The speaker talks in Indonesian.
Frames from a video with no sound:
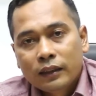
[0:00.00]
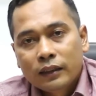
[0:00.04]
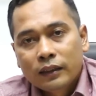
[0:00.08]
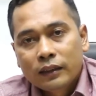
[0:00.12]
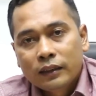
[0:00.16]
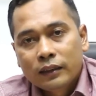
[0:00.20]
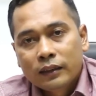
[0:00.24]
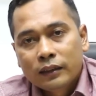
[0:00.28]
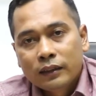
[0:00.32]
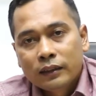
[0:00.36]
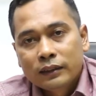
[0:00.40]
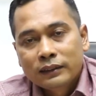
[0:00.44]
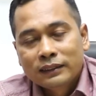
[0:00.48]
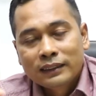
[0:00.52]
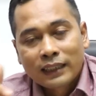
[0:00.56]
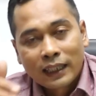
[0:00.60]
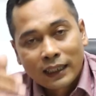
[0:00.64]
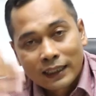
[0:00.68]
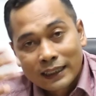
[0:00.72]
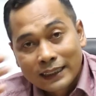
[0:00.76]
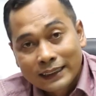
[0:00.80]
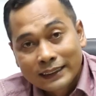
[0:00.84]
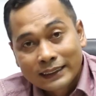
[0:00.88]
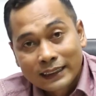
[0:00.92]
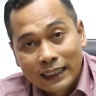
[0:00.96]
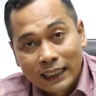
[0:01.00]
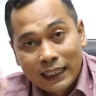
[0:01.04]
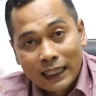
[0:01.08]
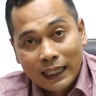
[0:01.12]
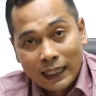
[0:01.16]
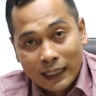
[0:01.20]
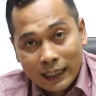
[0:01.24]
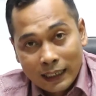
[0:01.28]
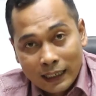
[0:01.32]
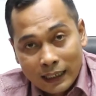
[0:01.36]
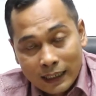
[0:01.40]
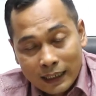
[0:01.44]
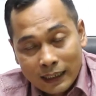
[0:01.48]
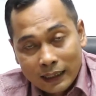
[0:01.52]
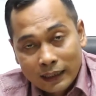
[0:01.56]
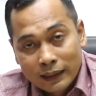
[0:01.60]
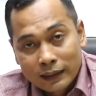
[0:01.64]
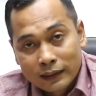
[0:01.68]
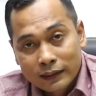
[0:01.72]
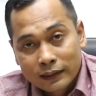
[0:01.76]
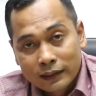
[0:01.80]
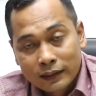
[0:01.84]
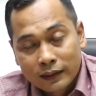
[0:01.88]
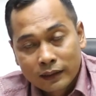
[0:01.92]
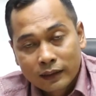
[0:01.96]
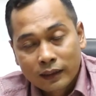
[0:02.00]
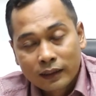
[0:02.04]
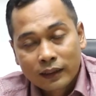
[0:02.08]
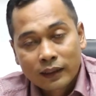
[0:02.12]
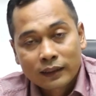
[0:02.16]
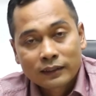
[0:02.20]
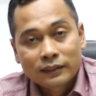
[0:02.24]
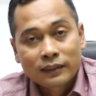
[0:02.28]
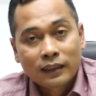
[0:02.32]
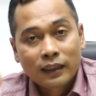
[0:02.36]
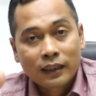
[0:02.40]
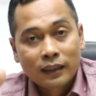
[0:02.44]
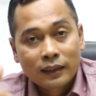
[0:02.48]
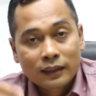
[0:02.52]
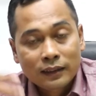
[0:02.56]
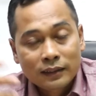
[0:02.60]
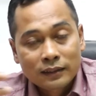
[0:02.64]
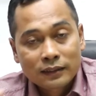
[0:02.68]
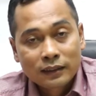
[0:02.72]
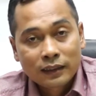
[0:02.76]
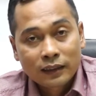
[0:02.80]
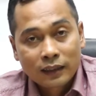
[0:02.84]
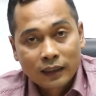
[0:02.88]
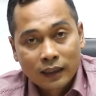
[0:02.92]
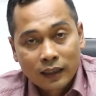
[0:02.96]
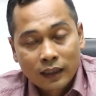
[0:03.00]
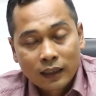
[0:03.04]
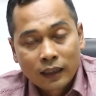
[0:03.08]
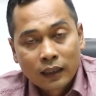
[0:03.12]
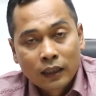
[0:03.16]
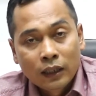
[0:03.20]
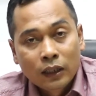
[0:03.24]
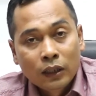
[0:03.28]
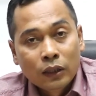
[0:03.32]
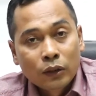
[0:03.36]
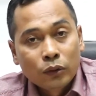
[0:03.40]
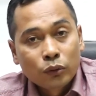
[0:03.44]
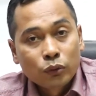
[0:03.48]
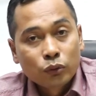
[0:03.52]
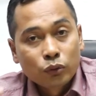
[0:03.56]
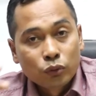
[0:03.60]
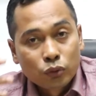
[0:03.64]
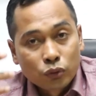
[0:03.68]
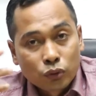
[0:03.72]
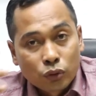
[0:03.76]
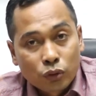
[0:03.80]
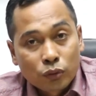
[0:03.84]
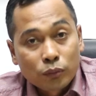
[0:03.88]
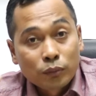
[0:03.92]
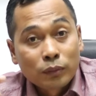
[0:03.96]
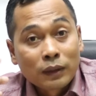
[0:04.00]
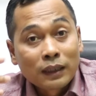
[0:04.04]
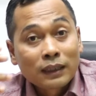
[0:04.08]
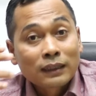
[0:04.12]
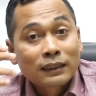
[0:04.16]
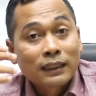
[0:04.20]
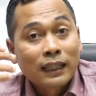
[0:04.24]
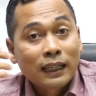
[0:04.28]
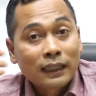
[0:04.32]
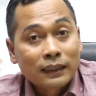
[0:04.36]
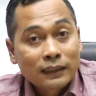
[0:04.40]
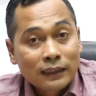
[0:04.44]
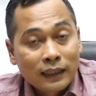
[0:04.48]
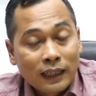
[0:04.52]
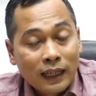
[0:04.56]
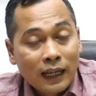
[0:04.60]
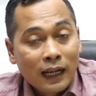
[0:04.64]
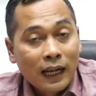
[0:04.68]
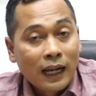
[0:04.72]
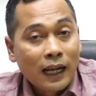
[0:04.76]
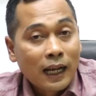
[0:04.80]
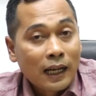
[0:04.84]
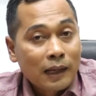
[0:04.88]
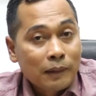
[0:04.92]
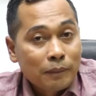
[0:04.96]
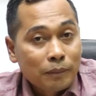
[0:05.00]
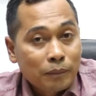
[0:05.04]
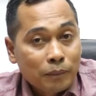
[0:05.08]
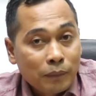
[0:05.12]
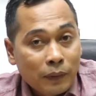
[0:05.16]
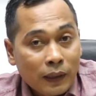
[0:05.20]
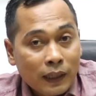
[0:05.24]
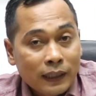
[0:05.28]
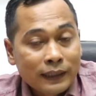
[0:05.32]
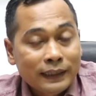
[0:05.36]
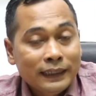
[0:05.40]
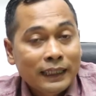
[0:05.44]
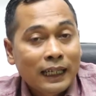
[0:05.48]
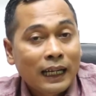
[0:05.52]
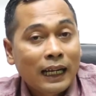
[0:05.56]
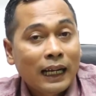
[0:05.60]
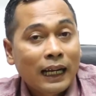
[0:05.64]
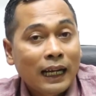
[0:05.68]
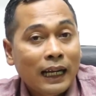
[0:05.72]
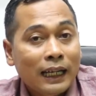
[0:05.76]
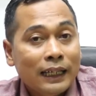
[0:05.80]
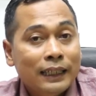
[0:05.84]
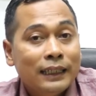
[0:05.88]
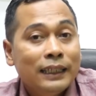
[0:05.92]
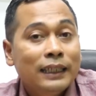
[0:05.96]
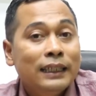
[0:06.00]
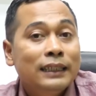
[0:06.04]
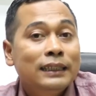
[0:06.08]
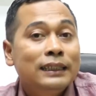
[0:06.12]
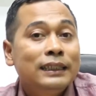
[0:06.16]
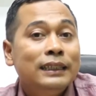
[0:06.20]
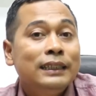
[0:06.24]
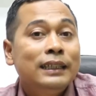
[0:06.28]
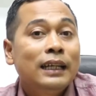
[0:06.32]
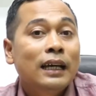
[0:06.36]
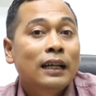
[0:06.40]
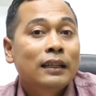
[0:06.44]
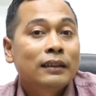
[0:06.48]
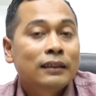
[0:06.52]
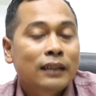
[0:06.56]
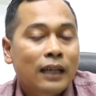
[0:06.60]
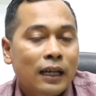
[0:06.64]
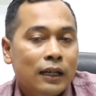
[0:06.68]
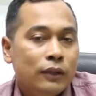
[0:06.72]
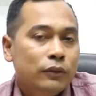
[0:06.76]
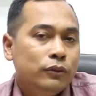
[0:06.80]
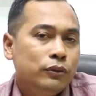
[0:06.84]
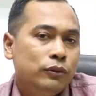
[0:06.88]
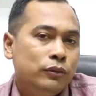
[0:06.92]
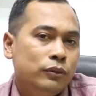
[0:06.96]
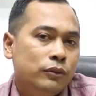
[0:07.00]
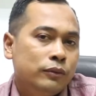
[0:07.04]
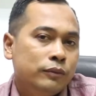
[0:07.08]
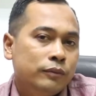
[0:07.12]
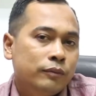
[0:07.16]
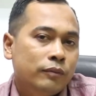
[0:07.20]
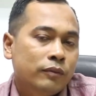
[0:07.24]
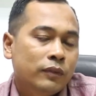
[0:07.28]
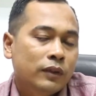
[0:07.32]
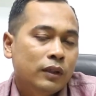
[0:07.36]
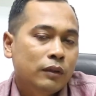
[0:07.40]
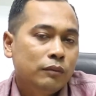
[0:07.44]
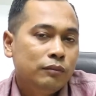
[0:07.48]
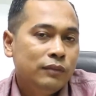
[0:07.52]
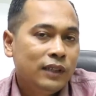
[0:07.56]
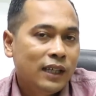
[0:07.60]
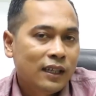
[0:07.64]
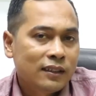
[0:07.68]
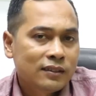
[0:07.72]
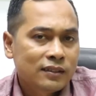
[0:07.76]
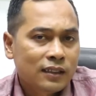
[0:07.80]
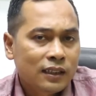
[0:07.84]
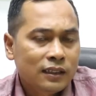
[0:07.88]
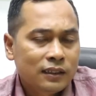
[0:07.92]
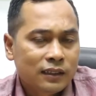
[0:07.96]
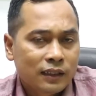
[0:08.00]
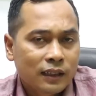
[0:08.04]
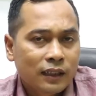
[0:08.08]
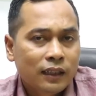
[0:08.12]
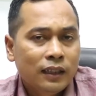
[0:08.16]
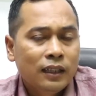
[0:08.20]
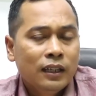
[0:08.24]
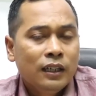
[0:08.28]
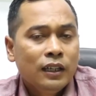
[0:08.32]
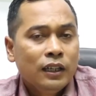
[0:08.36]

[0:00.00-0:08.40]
e, cari celah ya, Anda cari celah untuk bertanya apa yang Anda tidak tahu. Biasanya